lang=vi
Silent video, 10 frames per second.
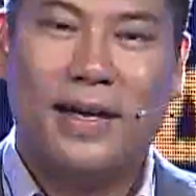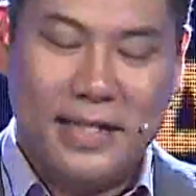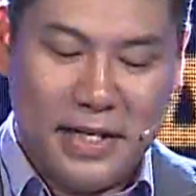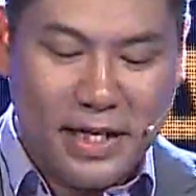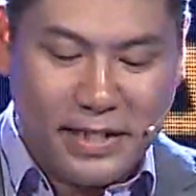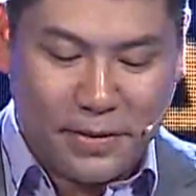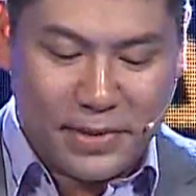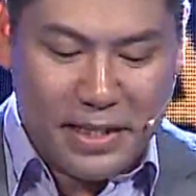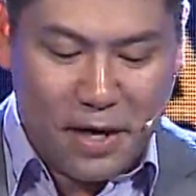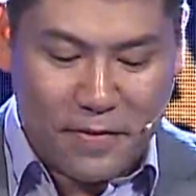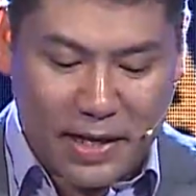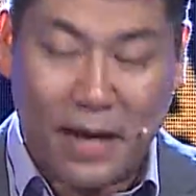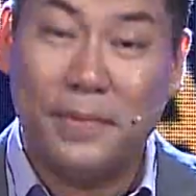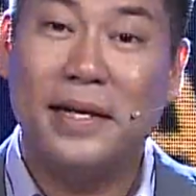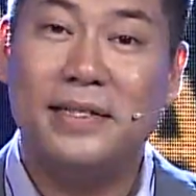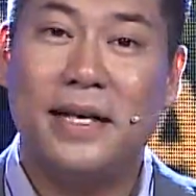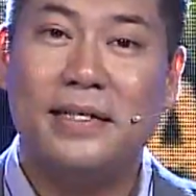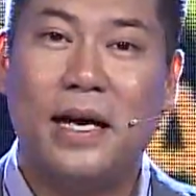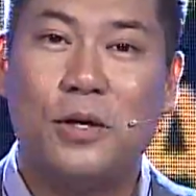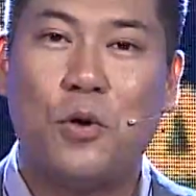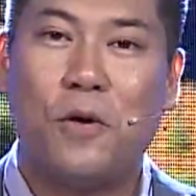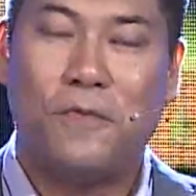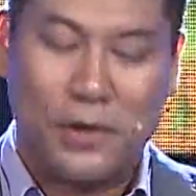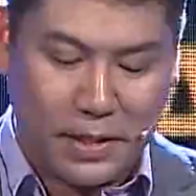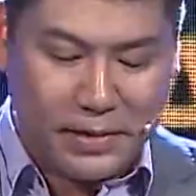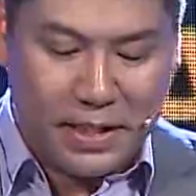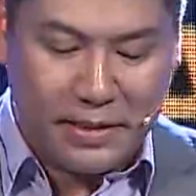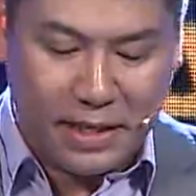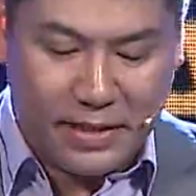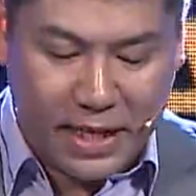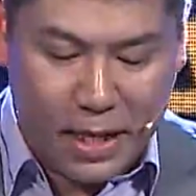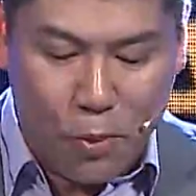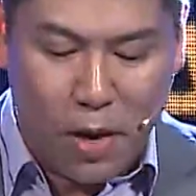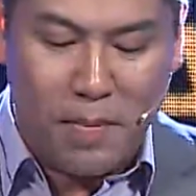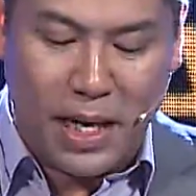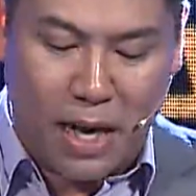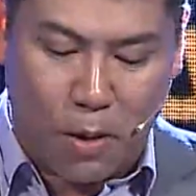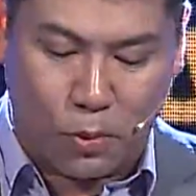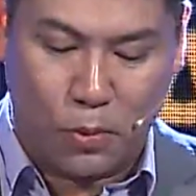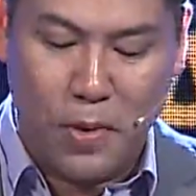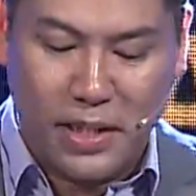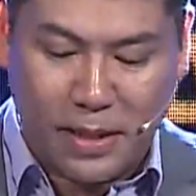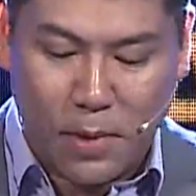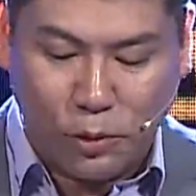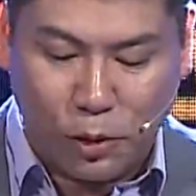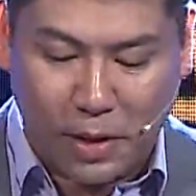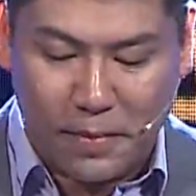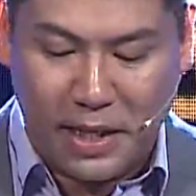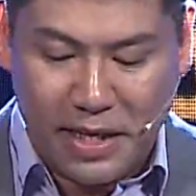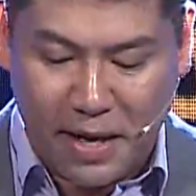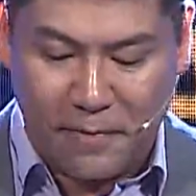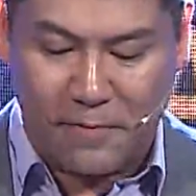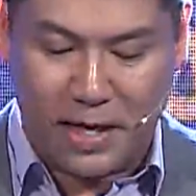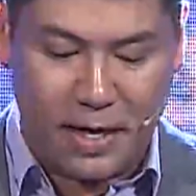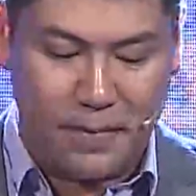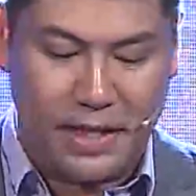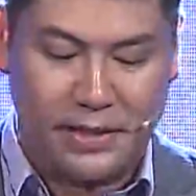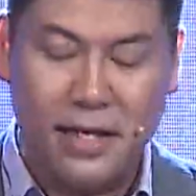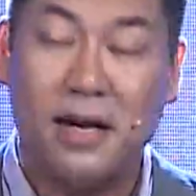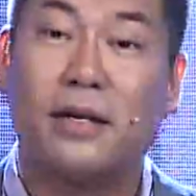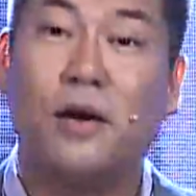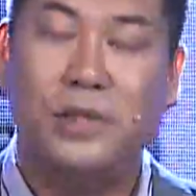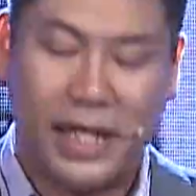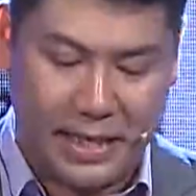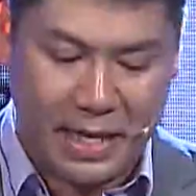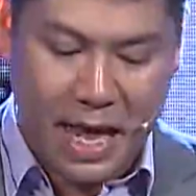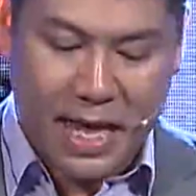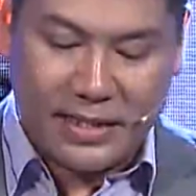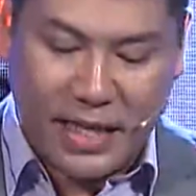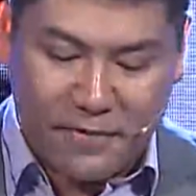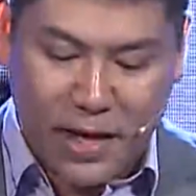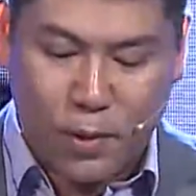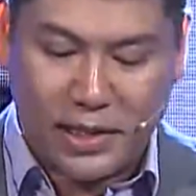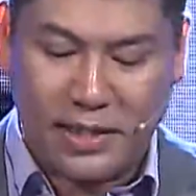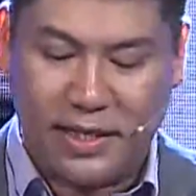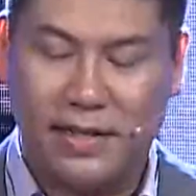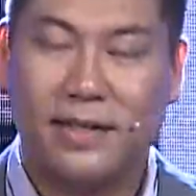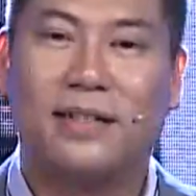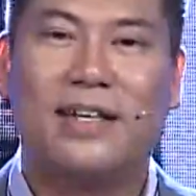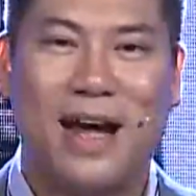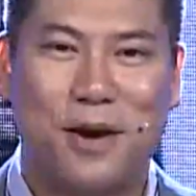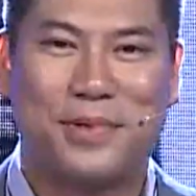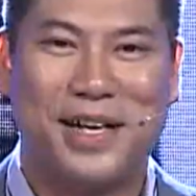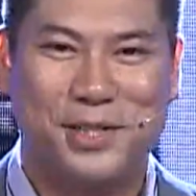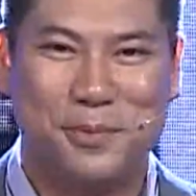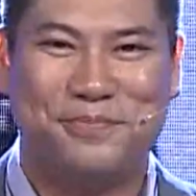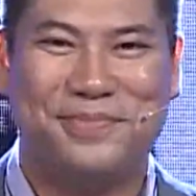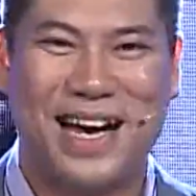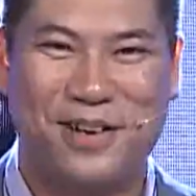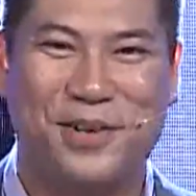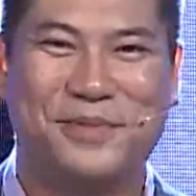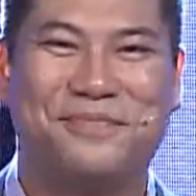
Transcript: Xin trân trọng giới thiệu và cảm ơn diện diện của Phó Giáo sư Tiến sĩ Nguyễn Minh Ngọc, Nguyên Giám đốc Trung tâm Thí nghiệm và Kiểm định Chất lượng Công trình, Giảng viên khoa xây dựng, Đại học Kiến trúc, Hà Nội.